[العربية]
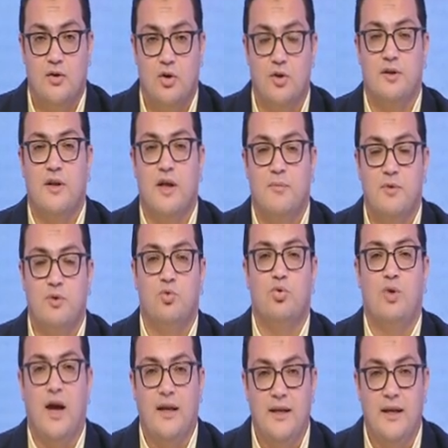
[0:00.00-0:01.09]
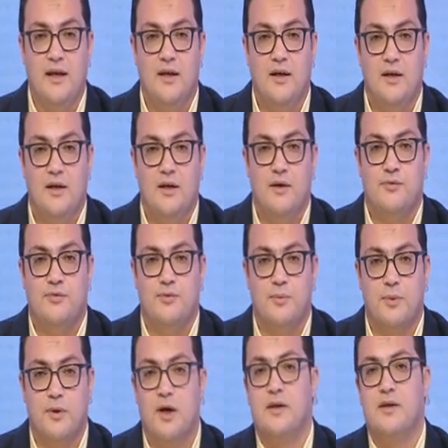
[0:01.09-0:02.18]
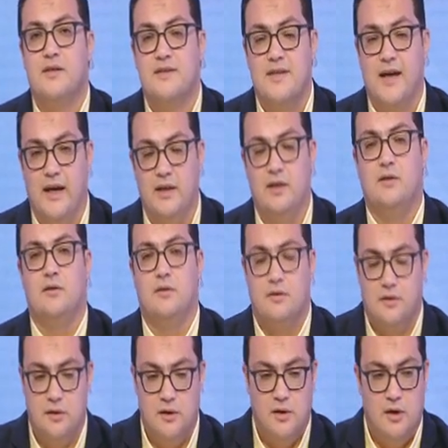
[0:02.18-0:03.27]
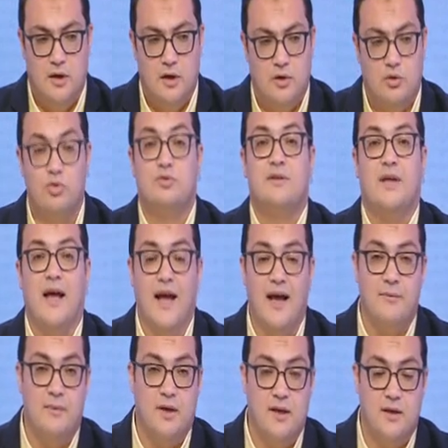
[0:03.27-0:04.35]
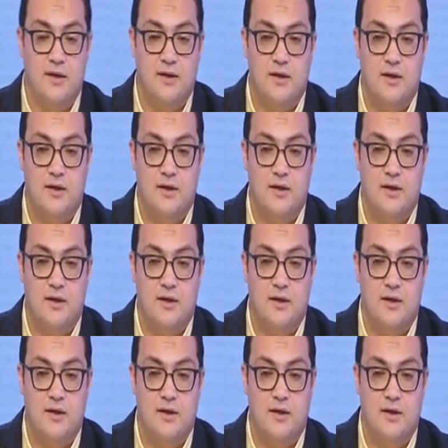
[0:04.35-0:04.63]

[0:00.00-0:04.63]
كنا بنقول عليه فبراير السعيد كنت أأمل